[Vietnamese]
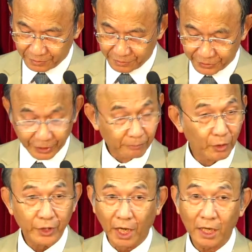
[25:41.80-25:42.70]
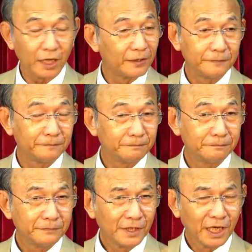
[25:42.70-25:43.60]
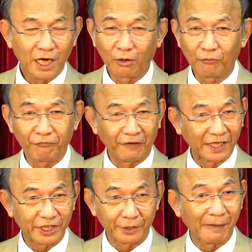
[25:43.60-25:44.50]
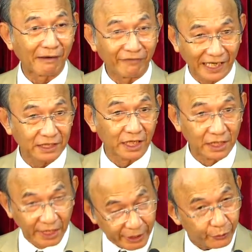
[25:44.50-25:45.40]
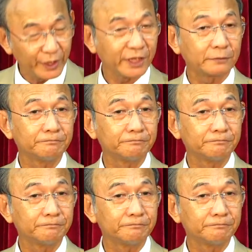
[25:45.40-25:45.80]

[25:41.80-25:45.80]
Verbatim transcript: Diền mối đó không phải chỉ bằng văn tự lý thuyết,